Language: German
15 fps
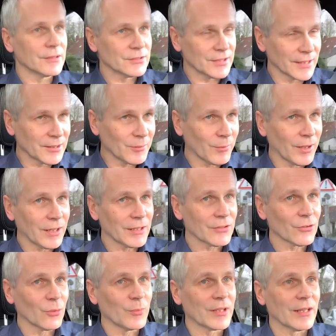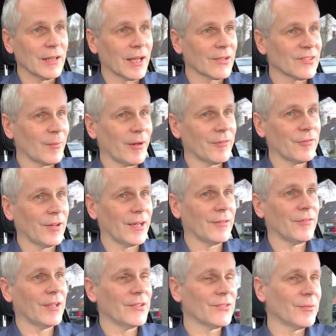denke mal, so mit langsamer
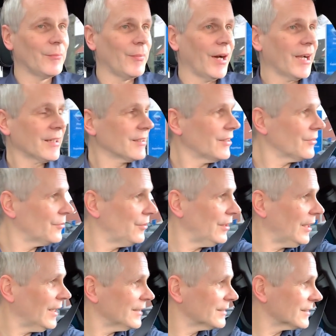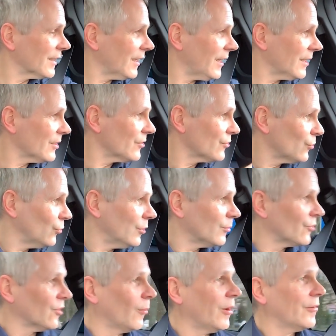Fahrweise mag das vielleicht gerade so
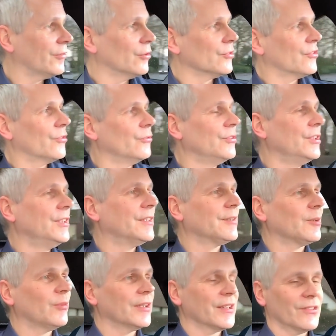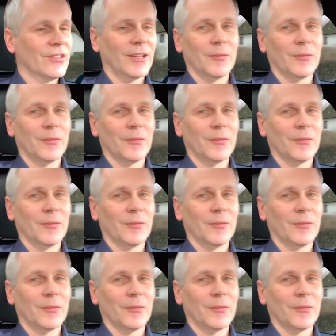im Sommer funktionieren, aber jetzt